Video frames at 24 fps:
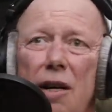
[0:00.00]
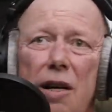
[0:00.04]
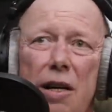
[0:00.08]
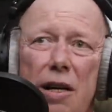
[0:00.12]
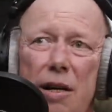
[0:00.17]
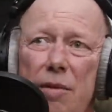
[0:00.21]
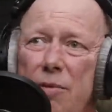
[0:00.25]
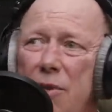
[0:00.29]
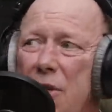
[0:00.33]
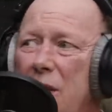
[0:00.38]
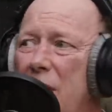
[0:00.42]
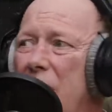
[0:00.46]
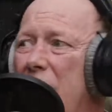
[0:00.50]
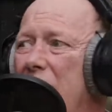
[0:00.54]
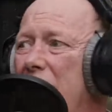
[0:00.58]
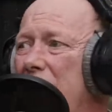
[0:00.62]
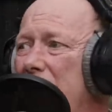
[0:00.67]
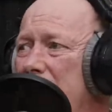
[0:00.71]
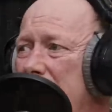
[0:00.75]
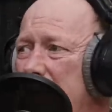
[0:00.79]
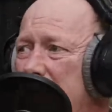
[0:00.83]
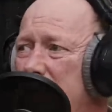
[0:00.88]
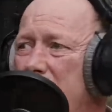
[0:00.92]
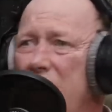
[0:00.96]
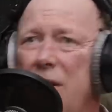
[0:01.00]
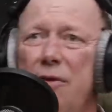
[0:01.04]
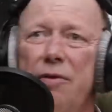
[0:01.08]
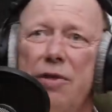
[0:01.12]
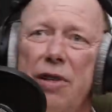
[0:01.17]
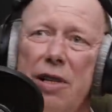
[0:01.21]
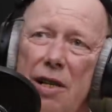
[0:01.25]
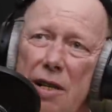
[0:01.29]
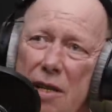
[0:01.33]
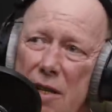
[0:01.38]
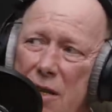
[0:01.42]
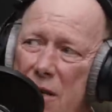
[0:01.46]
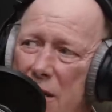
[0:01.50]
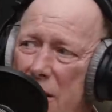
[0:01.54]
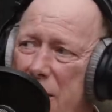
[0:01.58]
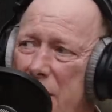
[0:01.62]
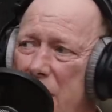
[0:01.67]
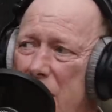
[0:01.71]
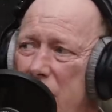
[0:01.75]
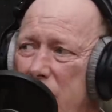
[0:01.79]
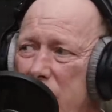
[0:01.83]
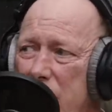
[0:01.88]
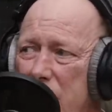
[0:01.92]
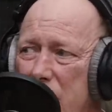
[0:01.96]
im Jahr immer wieder
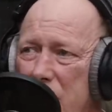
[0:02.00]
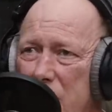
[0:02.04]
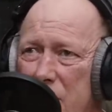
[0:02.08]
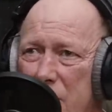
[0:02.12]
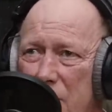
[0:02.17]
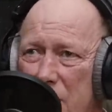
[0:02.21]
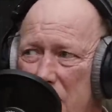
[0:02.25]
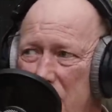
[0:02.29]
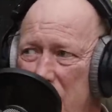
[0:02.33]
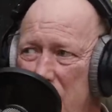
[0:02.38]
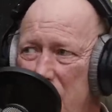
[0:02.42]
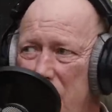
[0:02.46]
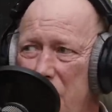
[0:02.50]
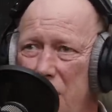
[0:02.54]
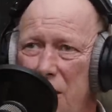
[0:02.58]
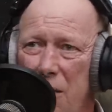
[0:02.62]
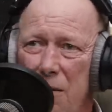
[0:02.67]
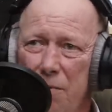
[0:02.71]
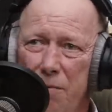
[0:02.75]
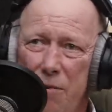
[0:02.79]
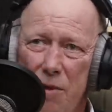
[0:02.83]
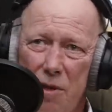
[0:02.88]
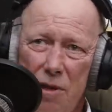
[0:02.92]
Cannabis-Fälle gehabt.